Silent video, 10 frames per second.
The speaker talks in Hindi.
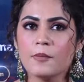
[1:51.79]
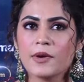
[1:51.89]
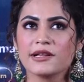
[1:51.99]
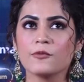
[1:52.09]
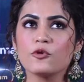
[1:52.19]

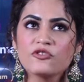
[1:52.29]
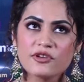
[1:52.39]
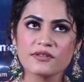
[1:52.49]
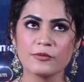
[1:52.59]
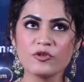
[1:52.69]
मतलब कुछ
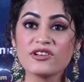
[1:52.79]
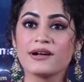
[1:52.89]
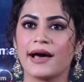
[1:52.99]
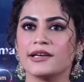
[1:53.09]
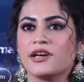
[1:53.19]
चीज़ें मुझे
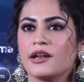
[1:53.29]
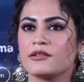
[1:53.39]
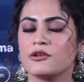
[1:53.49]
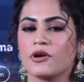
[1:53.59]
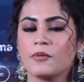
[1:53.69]
खाई जा रही
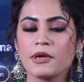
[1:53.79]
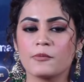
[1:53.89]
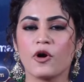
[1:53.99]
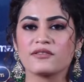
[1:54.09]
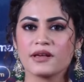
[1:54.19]
थी और हम बिग
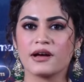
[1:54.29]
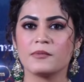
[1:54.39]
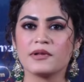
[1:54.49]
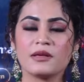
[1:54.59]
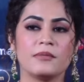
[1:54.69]
बॉस के घर
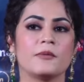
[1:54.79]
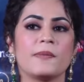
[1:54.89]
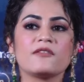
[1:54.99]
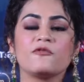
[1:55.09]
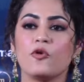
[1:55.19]
में थे मेरे
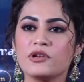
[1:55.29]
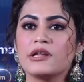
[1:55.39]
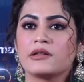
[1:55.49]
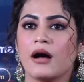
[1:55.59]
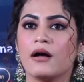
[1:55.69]
पास फ़ोन
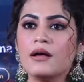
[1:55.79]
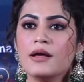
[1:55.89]
नहीं था